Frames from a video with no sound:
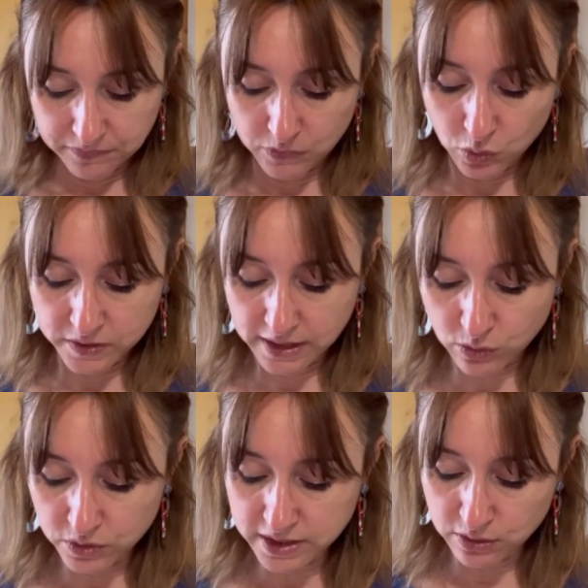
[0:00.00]
Donc ça
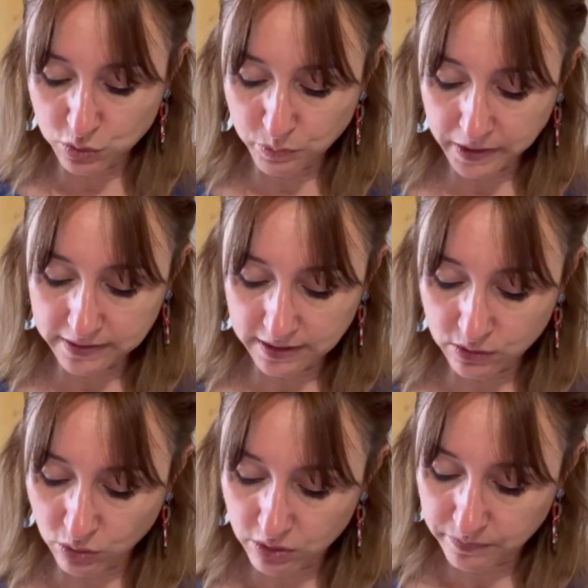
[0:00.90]
contient du
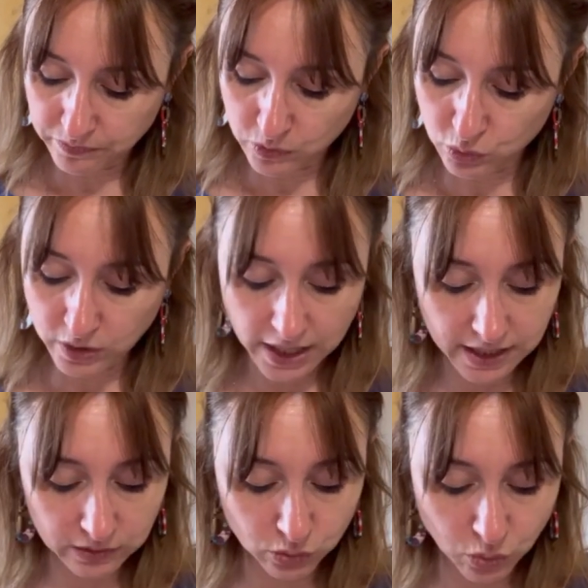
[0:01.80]
panthénol, de la
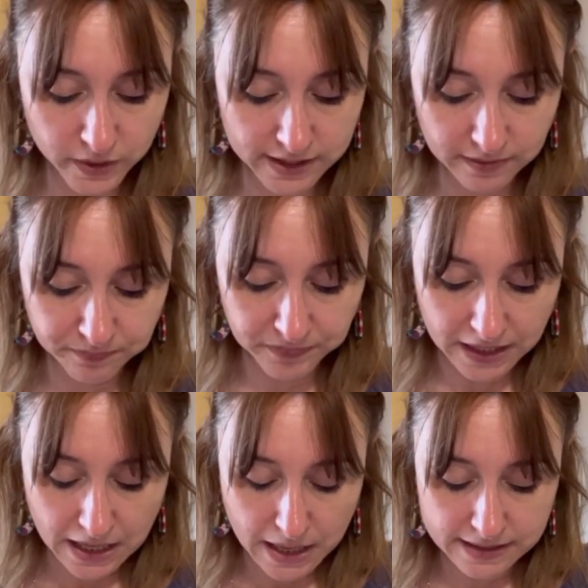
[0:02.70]

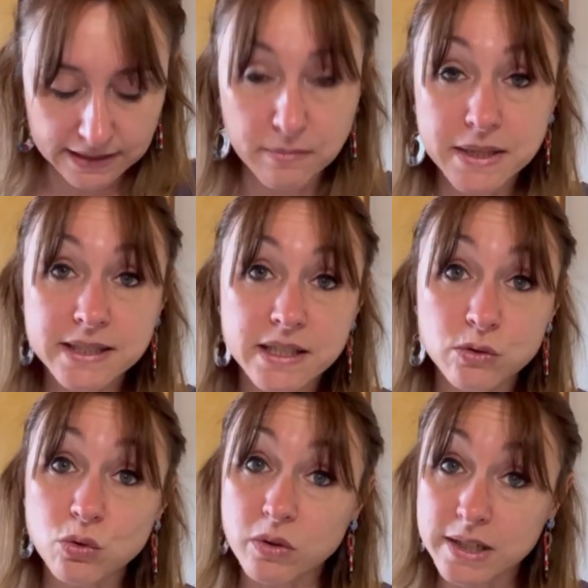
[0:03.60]
Ça maintient
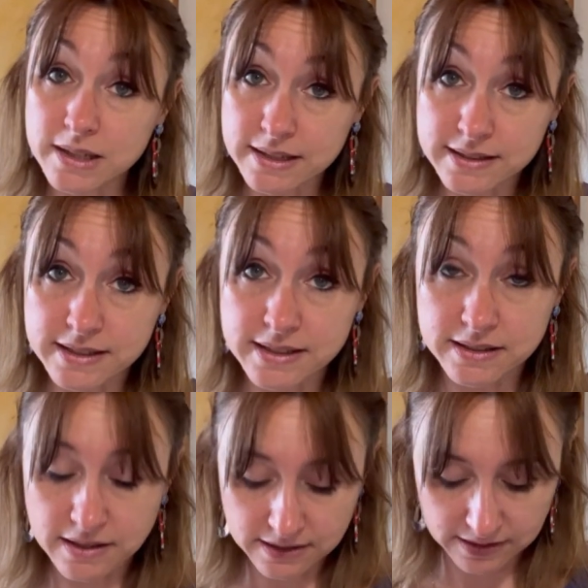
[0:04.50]
donc
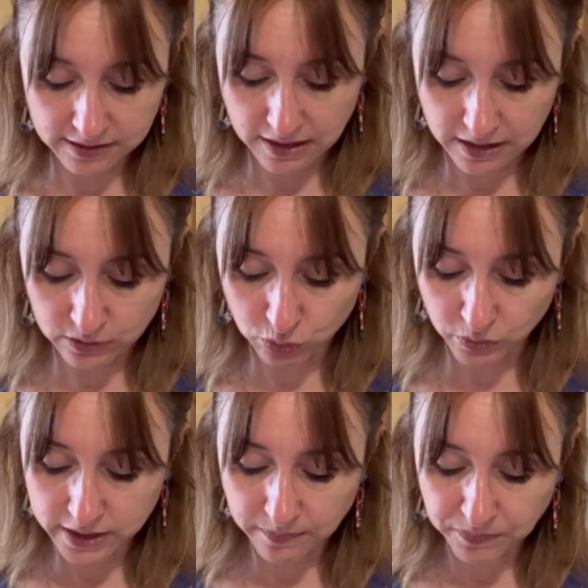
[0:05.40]
l'élasticité, ça c'est la
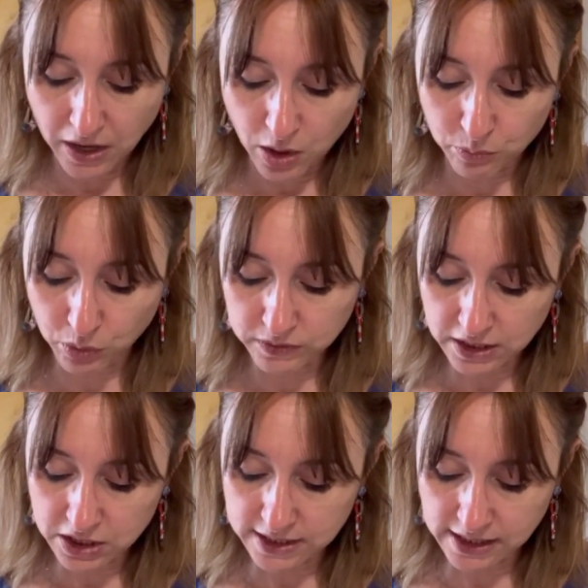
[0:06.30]

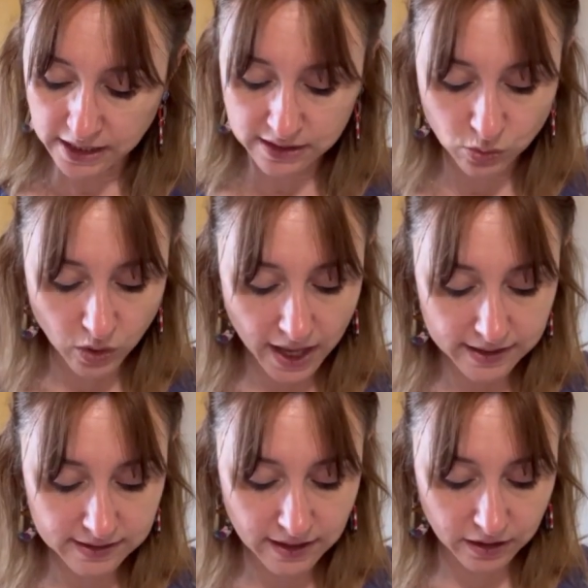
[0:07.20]
Protège des agressions
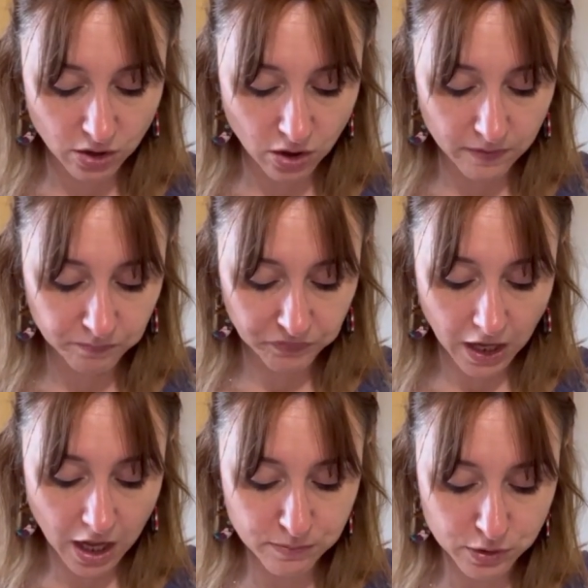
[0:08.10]
extérieures,
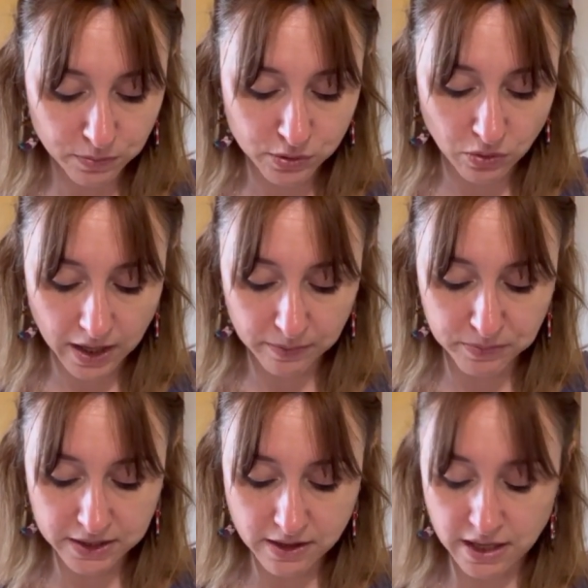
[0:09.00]
absorption
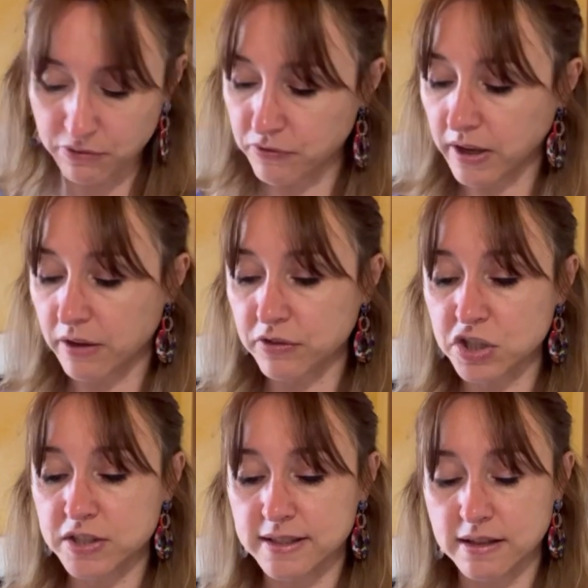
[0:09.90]
rapide, effet
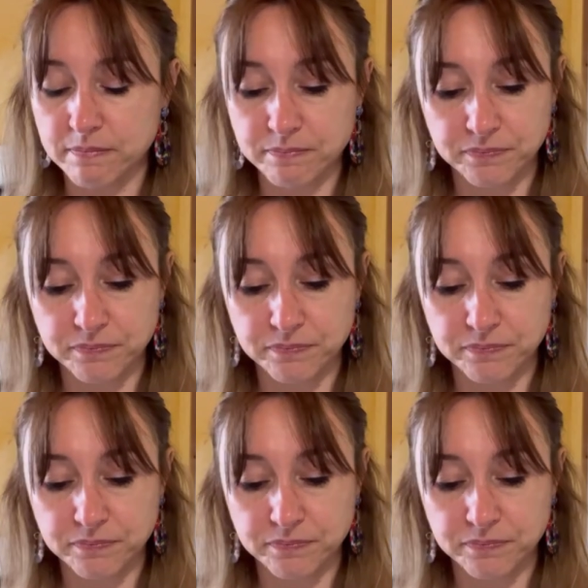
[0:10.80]
rafraîchissant.